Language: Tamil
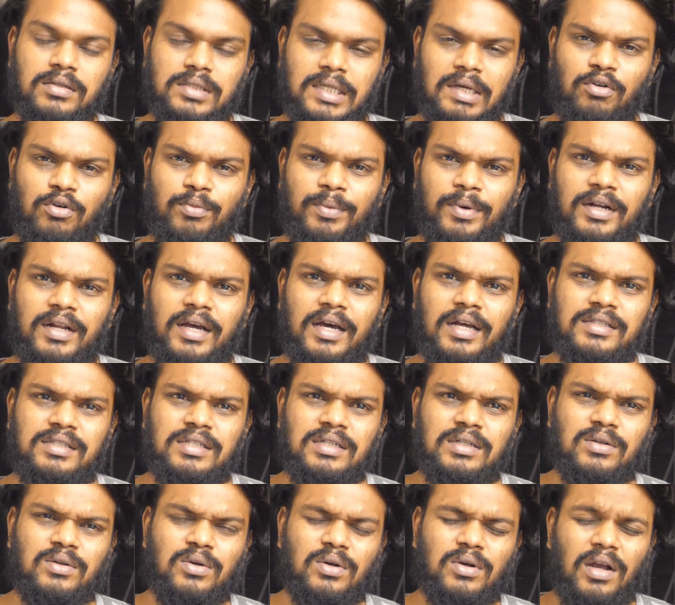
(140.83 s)
சவ மாதிரி
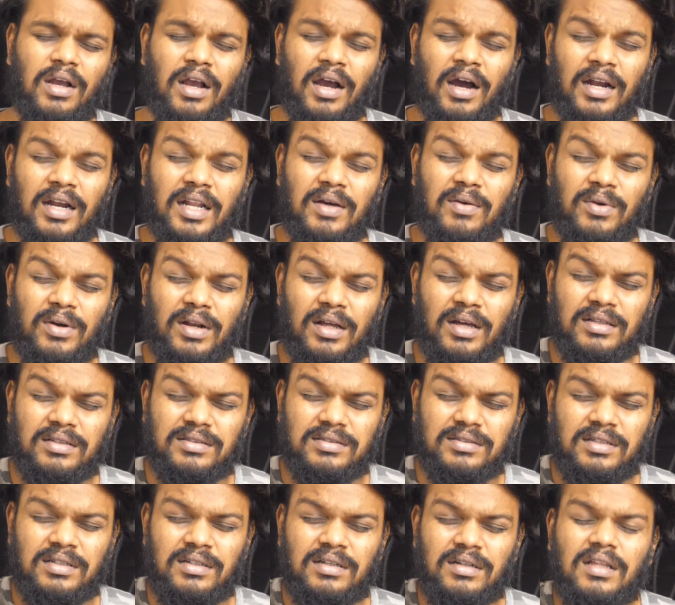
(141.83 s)
ஆயிடுச்சு கனவுல
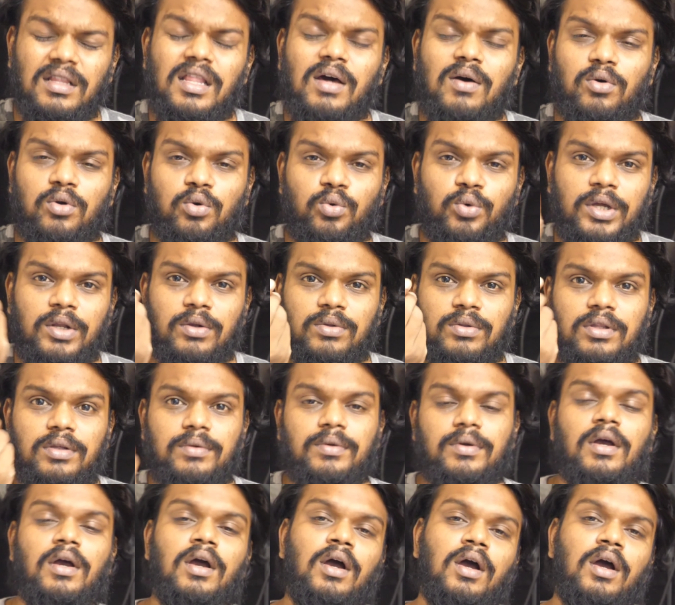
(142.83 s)
சின்னதாக ஒரு உயிர் வந்து